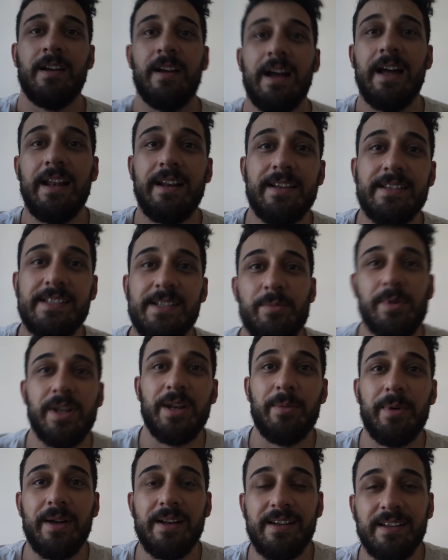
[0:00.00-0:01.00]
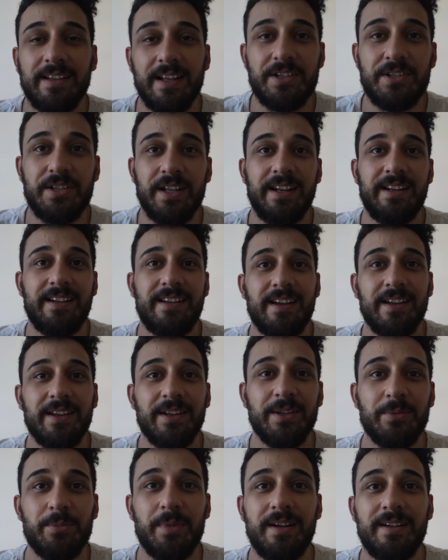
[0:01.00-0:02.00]
Herkese merhaba arkadaşlar.
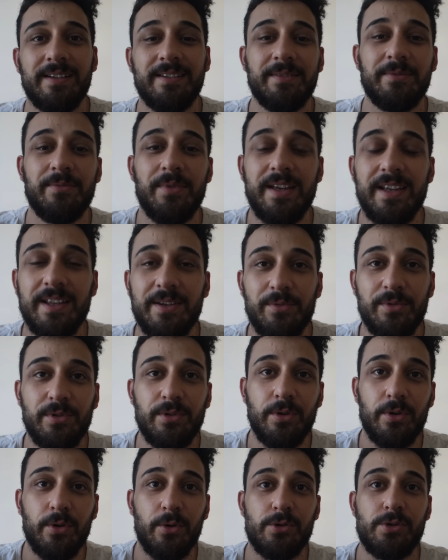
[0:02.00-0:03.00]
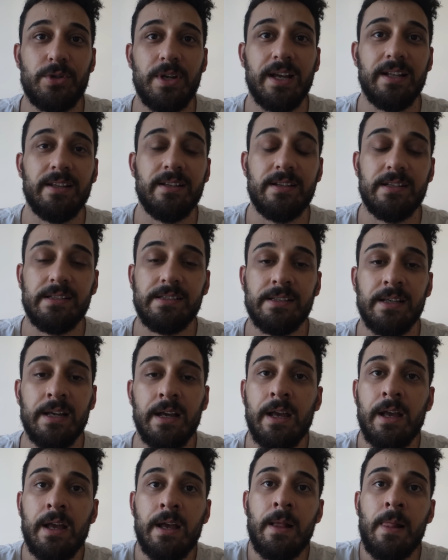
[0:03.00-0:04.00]
Kanalıma ve yeni videoya hoş geldiniz.
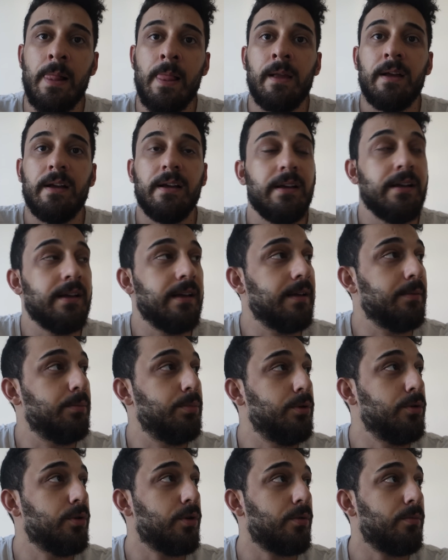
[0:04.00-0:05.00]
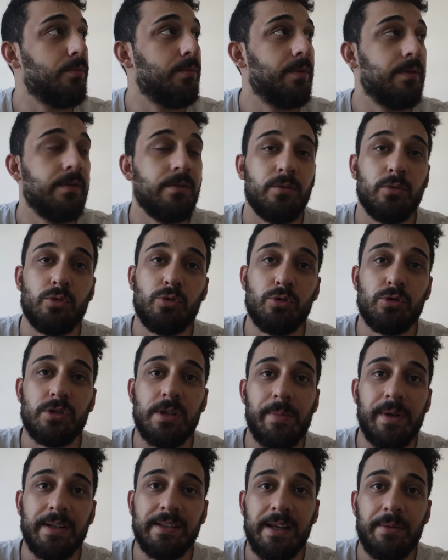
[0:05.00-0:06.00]
Ee, biliyorum uzun
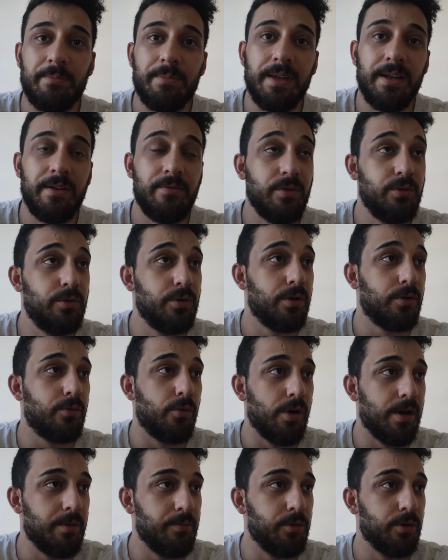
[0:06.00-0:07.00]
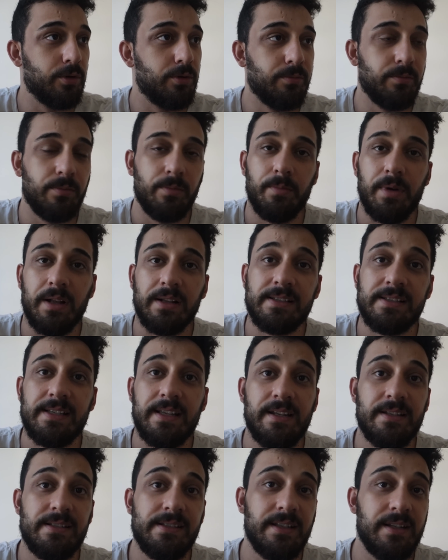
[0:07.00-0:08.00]
zamandan beri video koyamıyordum. Bat
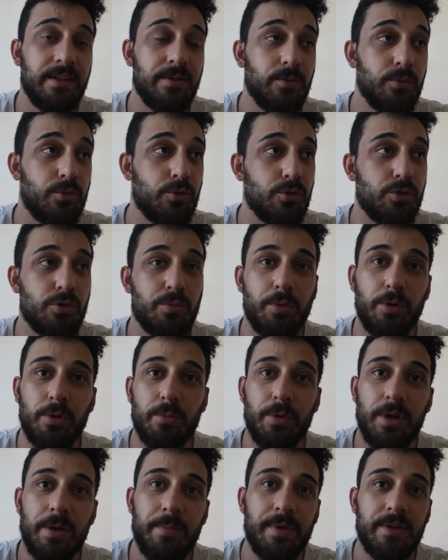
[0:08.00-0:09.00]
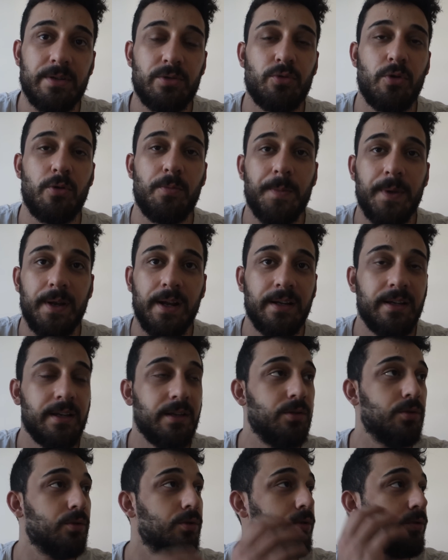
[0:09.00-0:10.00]
serisinin 3. bölümünü hepiniz çok merak
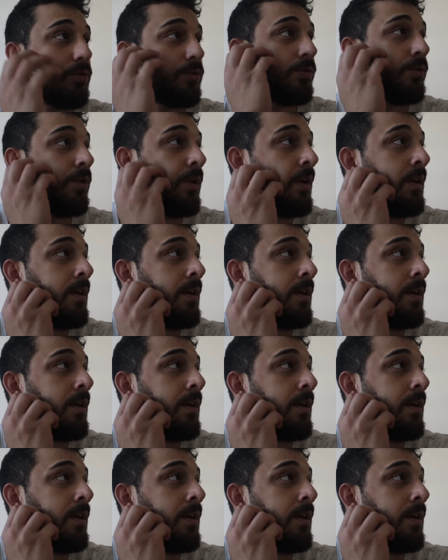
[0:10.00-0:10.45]
ediyordunuz.